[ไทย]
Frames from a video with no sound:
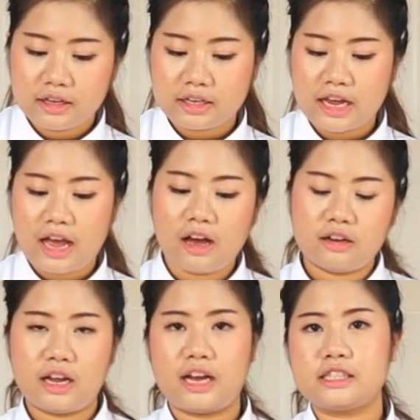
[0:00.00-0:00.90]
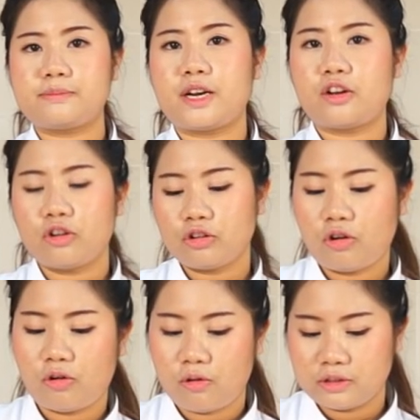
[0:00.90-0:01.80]
กระทะเขานะคะจะเป็นก้น
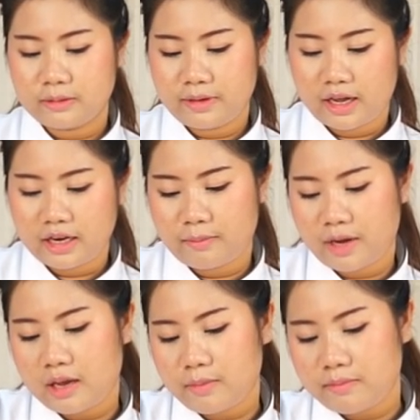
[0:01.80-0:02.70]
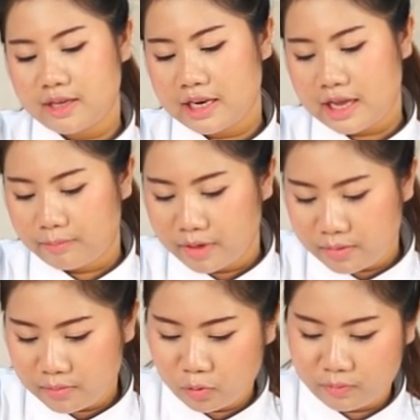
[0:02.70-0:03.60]
โค้งใช่ไหมคะทำให้ไม่มีเหลี่ยมไม่
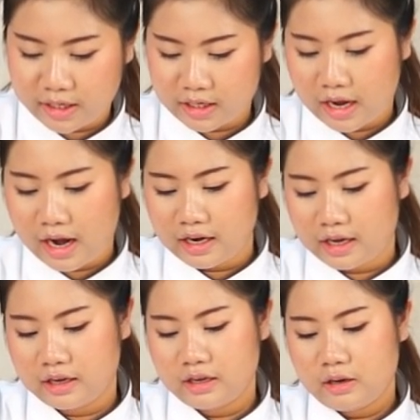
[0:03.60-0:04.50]
มีมุมในกระทะนะคะ